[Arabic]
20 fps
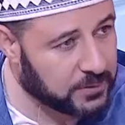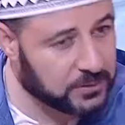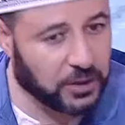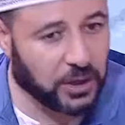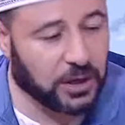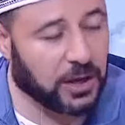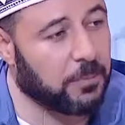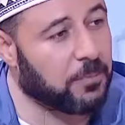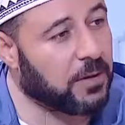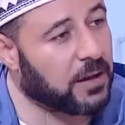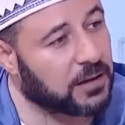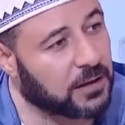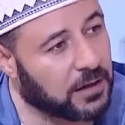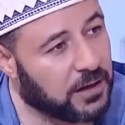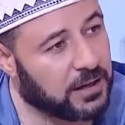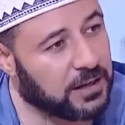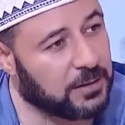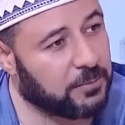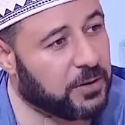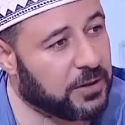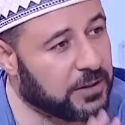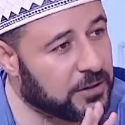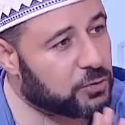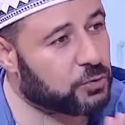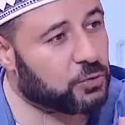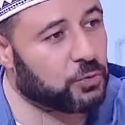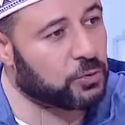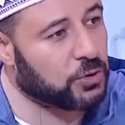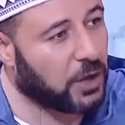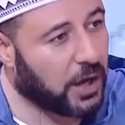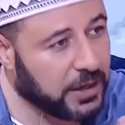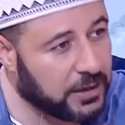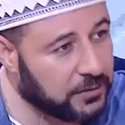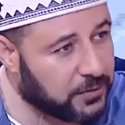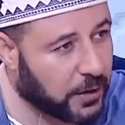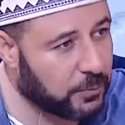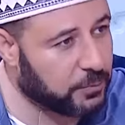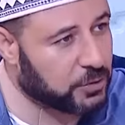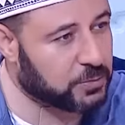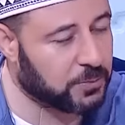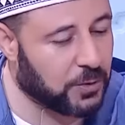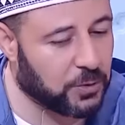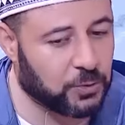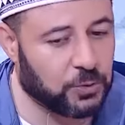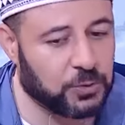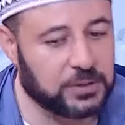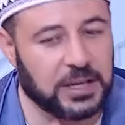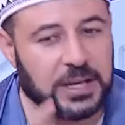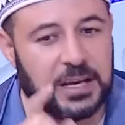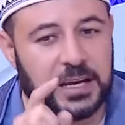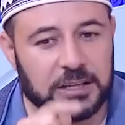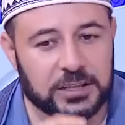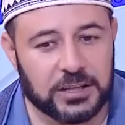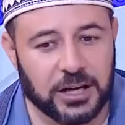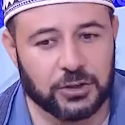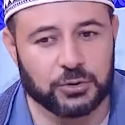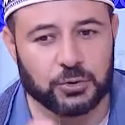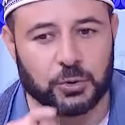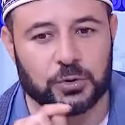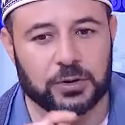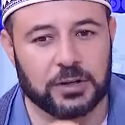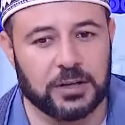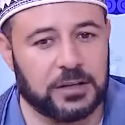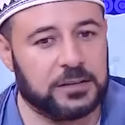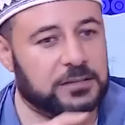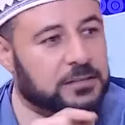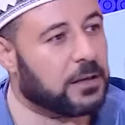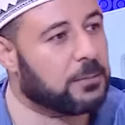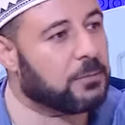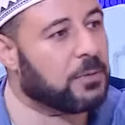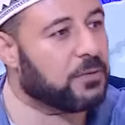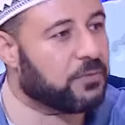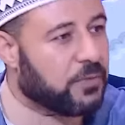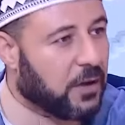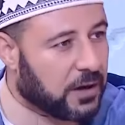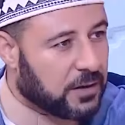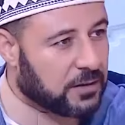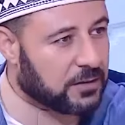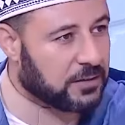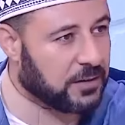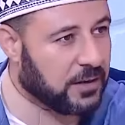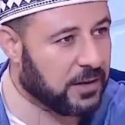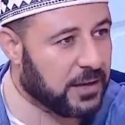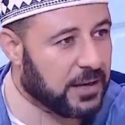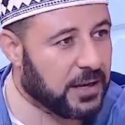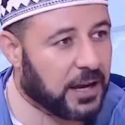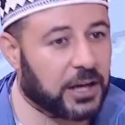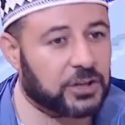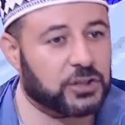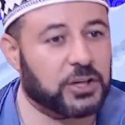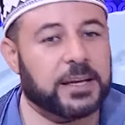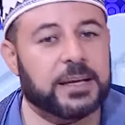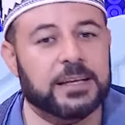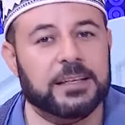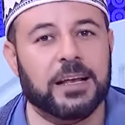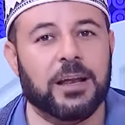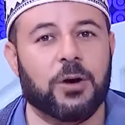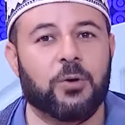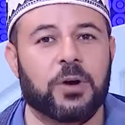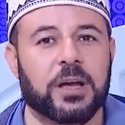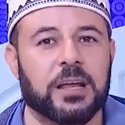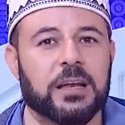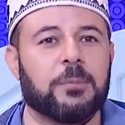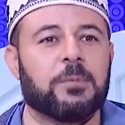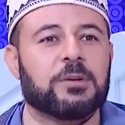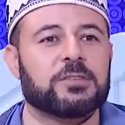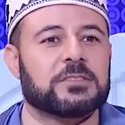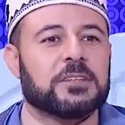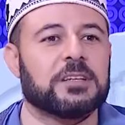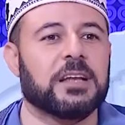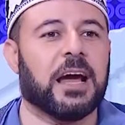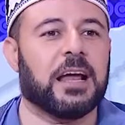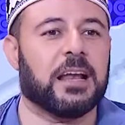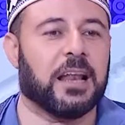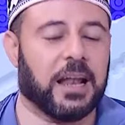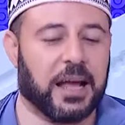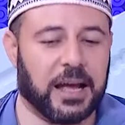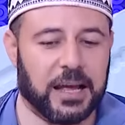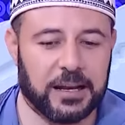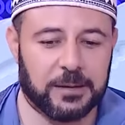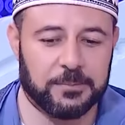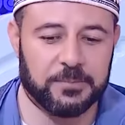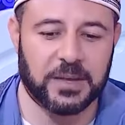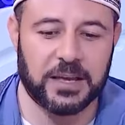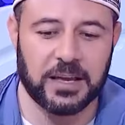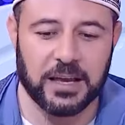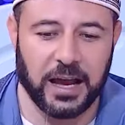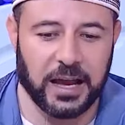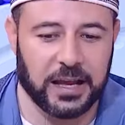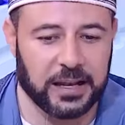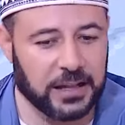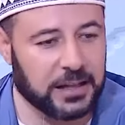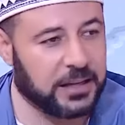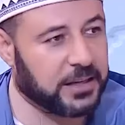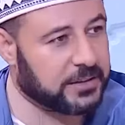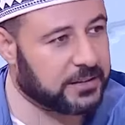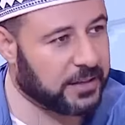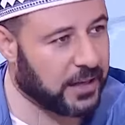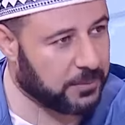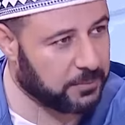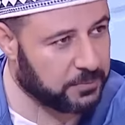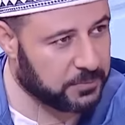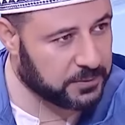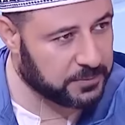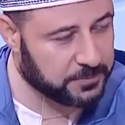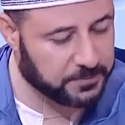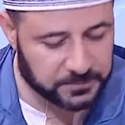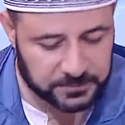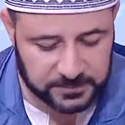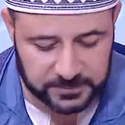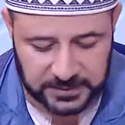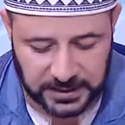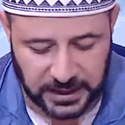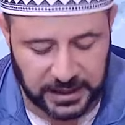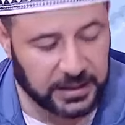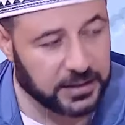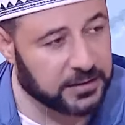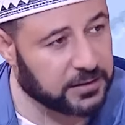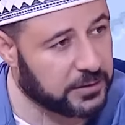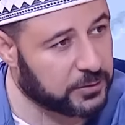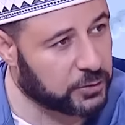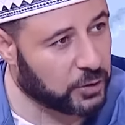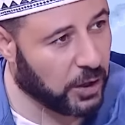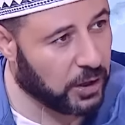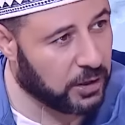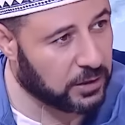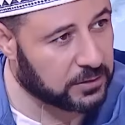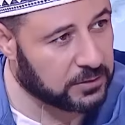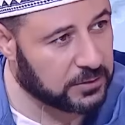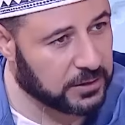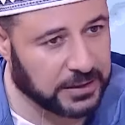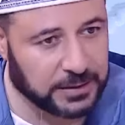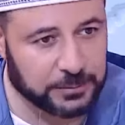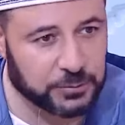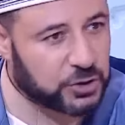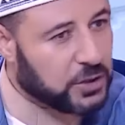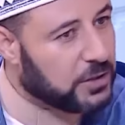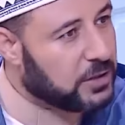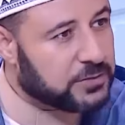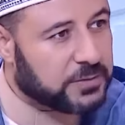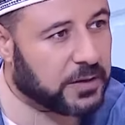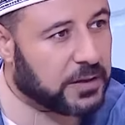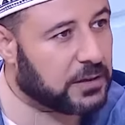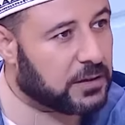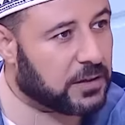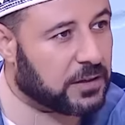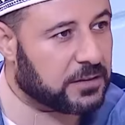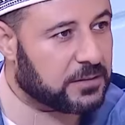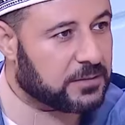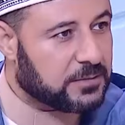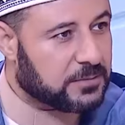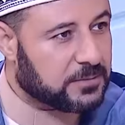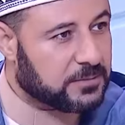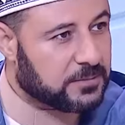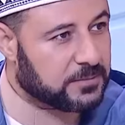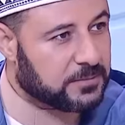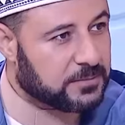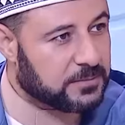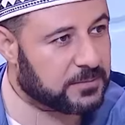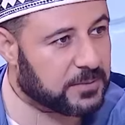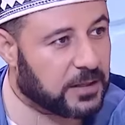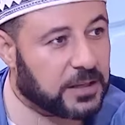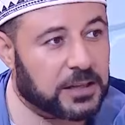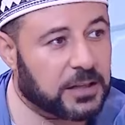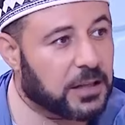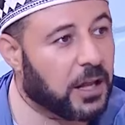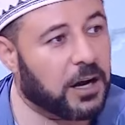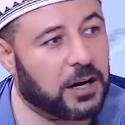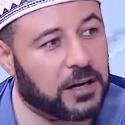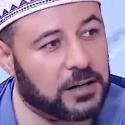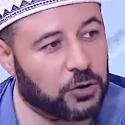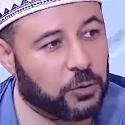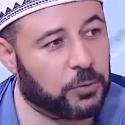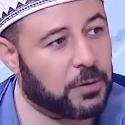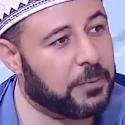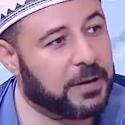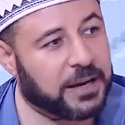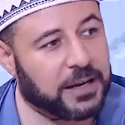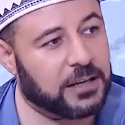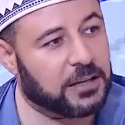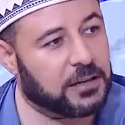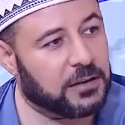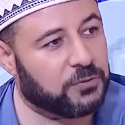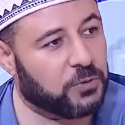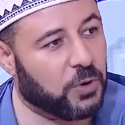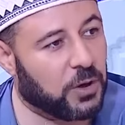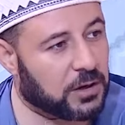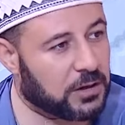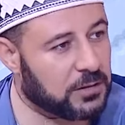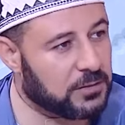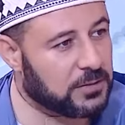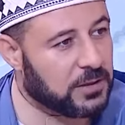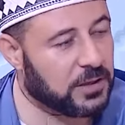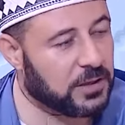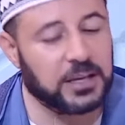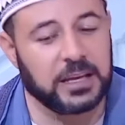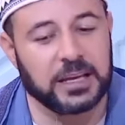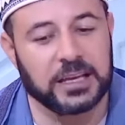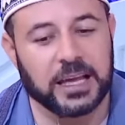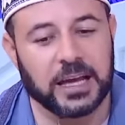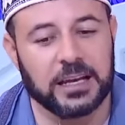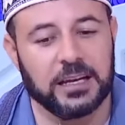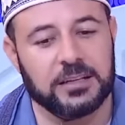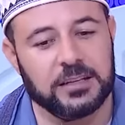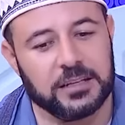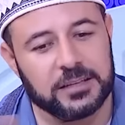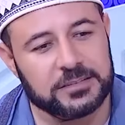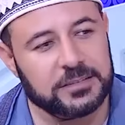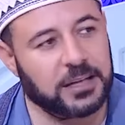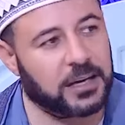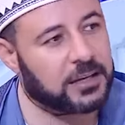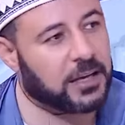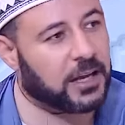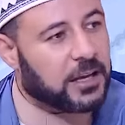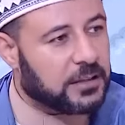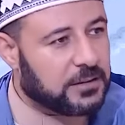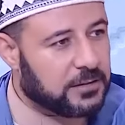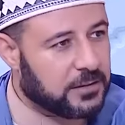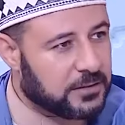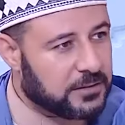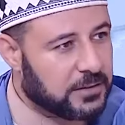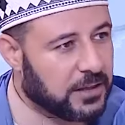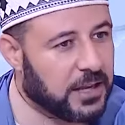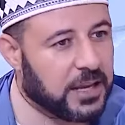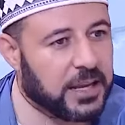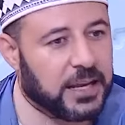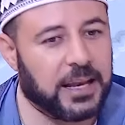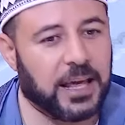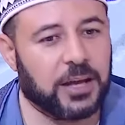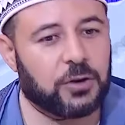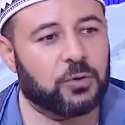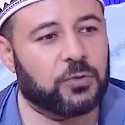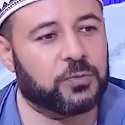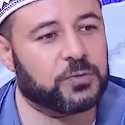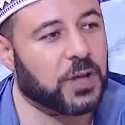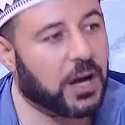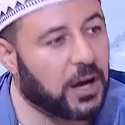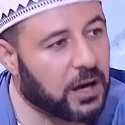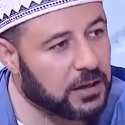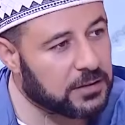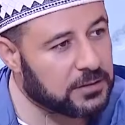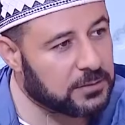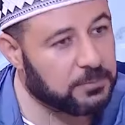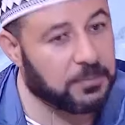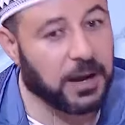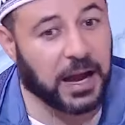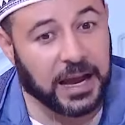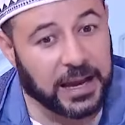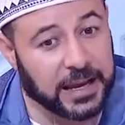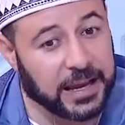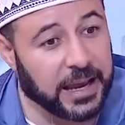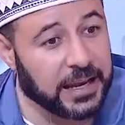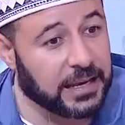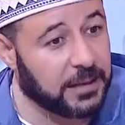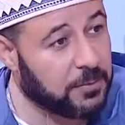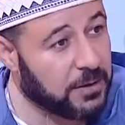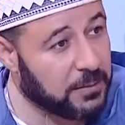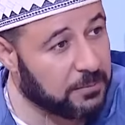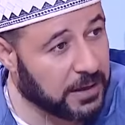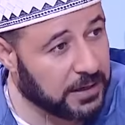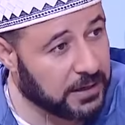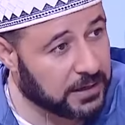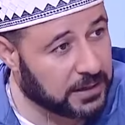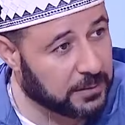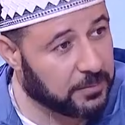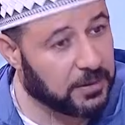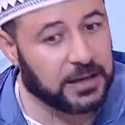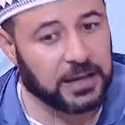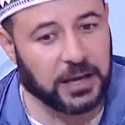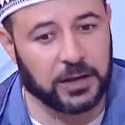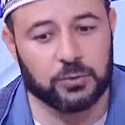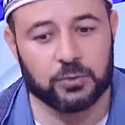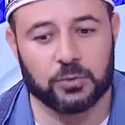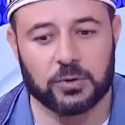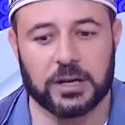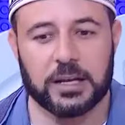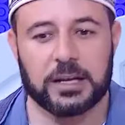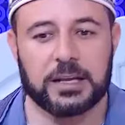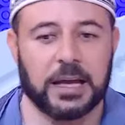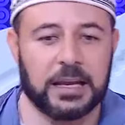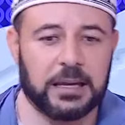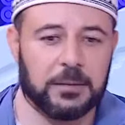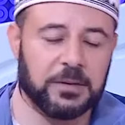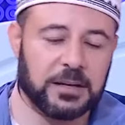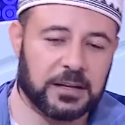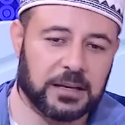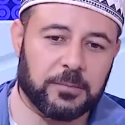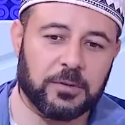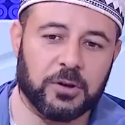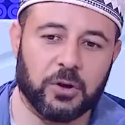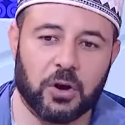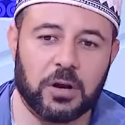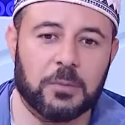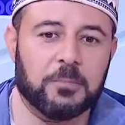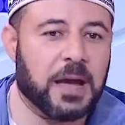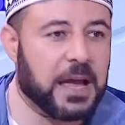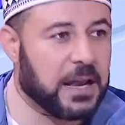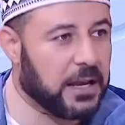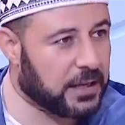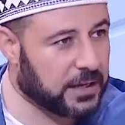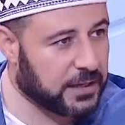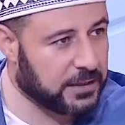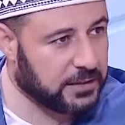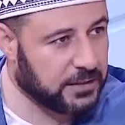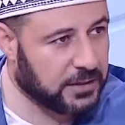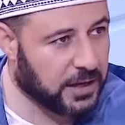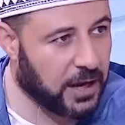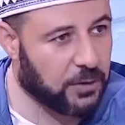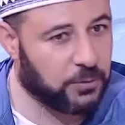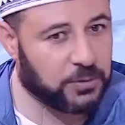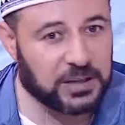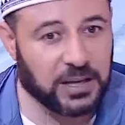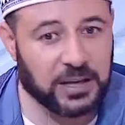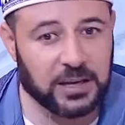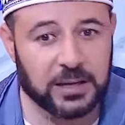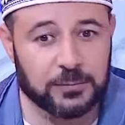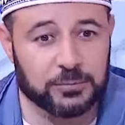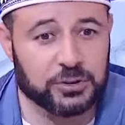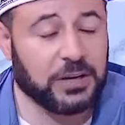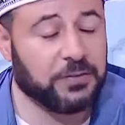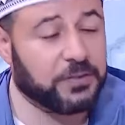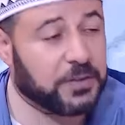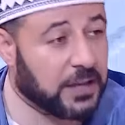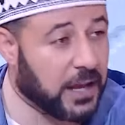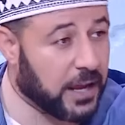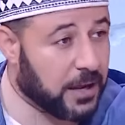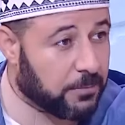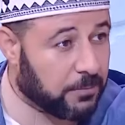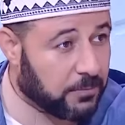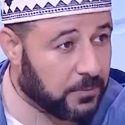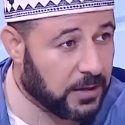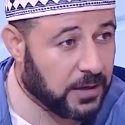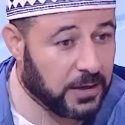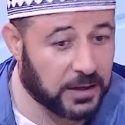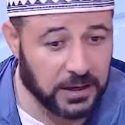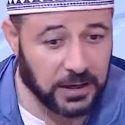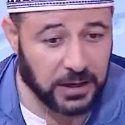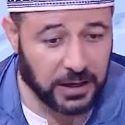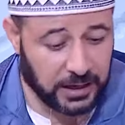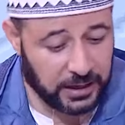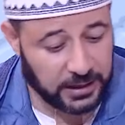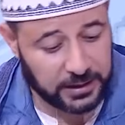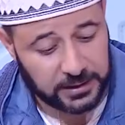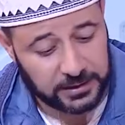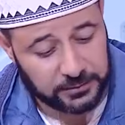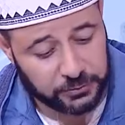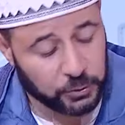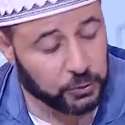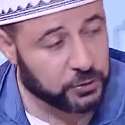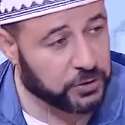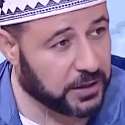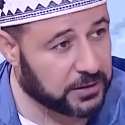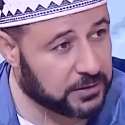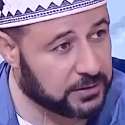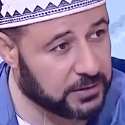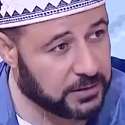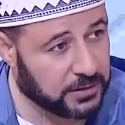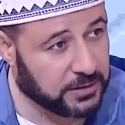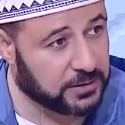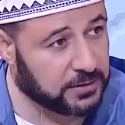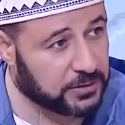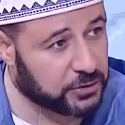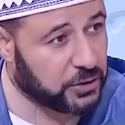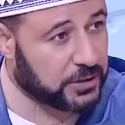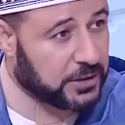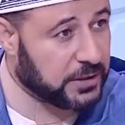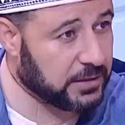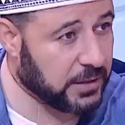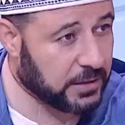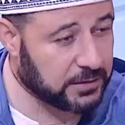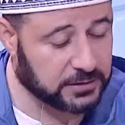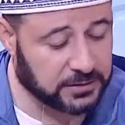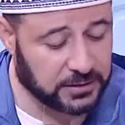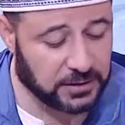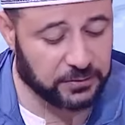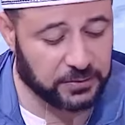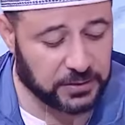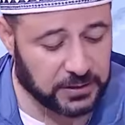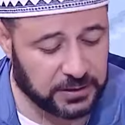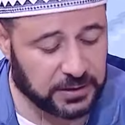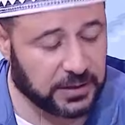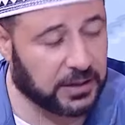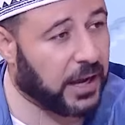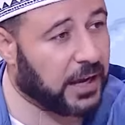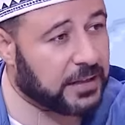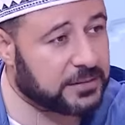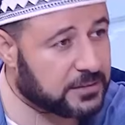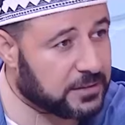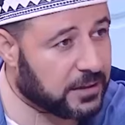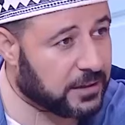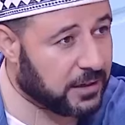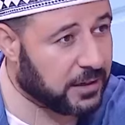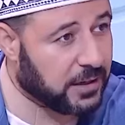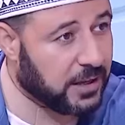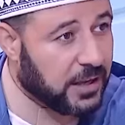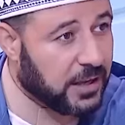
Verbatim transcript: طالما القلب رزقه ضعيف او مش موجود يشعر الانسان بالفقر مم. عشان كده لو جينا بصينا على العالم حالات الاكتئاب حالات الانتحار هي مش لناس فقيره مم. اطلاقا عمرها ما كانت لفقراء كانت لناس اغنياء جدا مم. لانه افتقد مع جانب المال الكبير لانه الجانب الكبير هو المال الكتير قوي ده مم. مش عارف ينام آه فلوسه هتضيع شركته هتتقفل آه، هتسرق